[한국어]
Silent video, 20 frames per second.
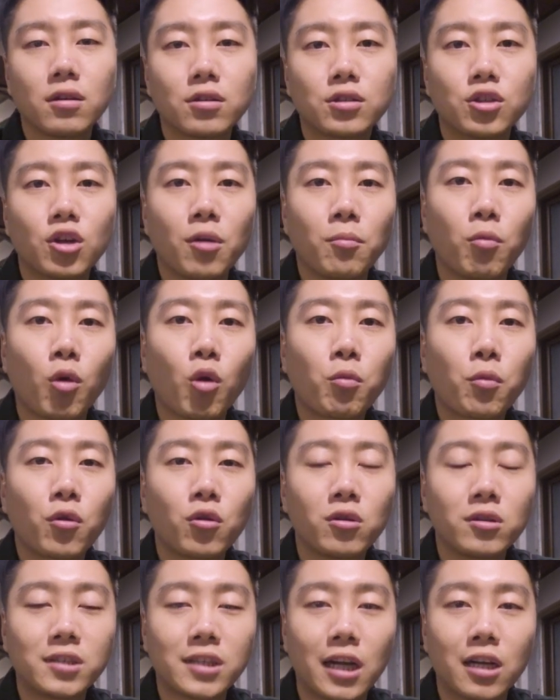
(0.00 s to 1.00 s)
그런
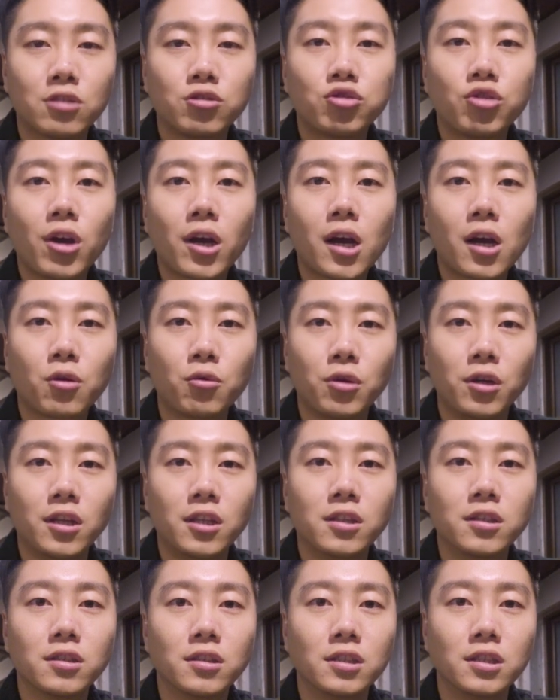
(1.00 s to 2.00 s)
목표를 잘 수행하고
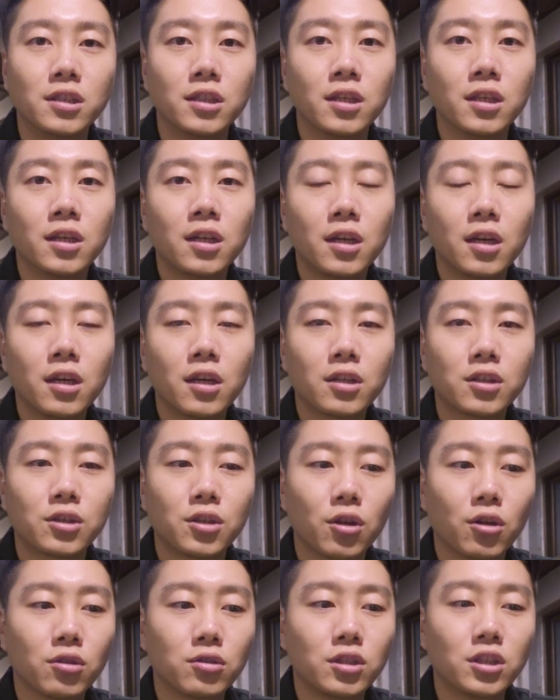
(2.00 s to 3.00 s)
있는지
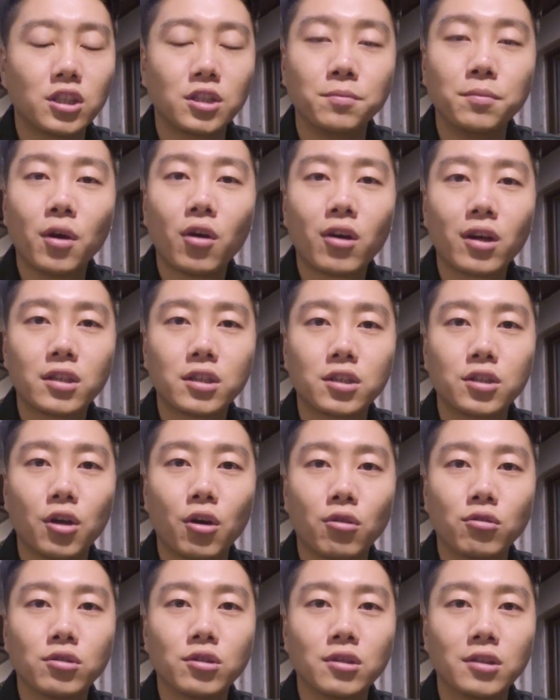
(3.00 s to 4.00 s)
그런 증명 같은
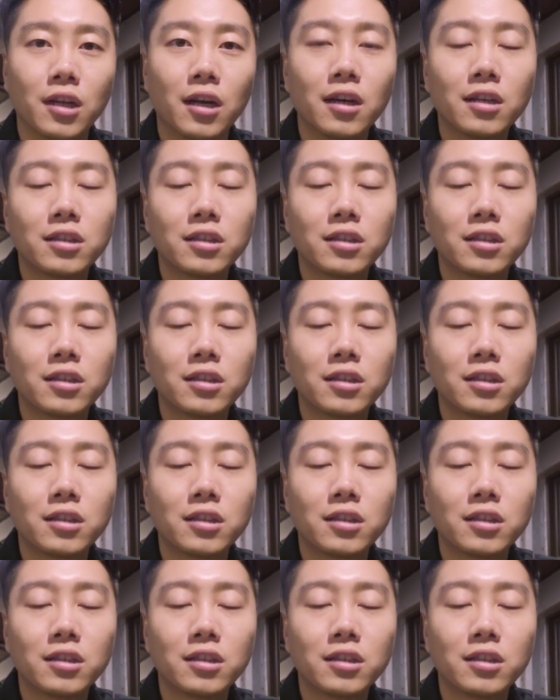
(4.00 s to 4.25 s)
경우는